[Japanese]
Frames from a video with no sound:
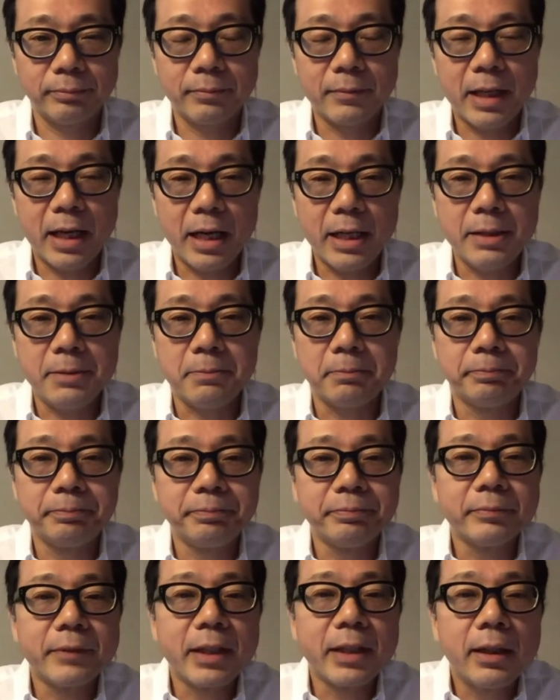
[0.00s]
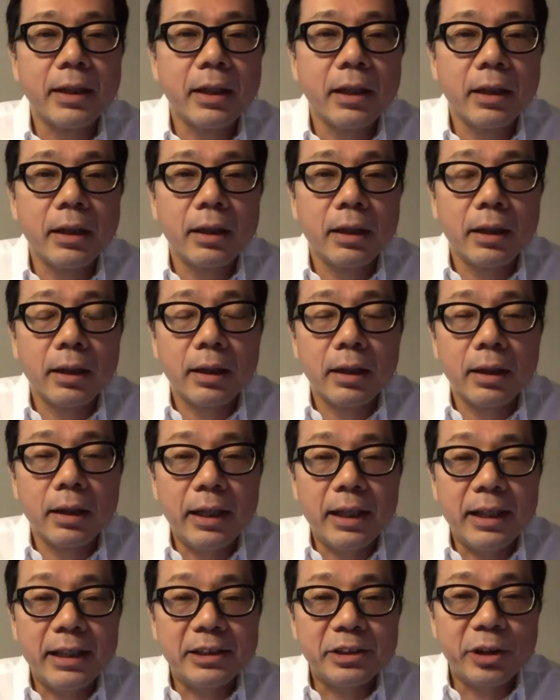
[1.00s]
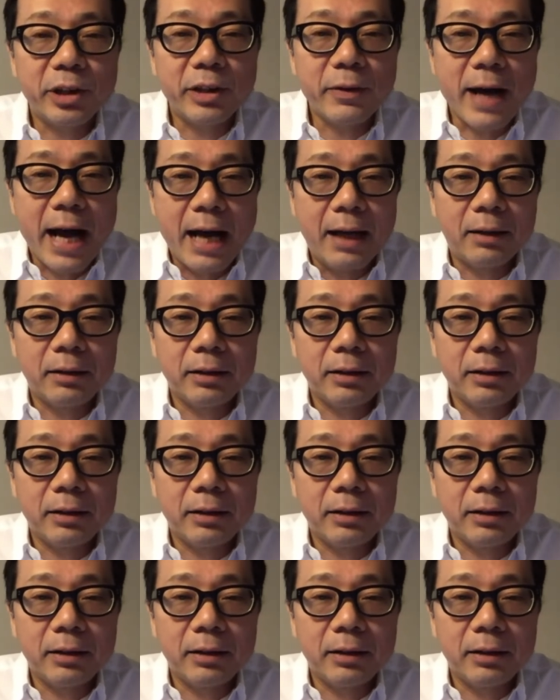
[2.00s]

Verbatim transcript: はい。えー、それでは、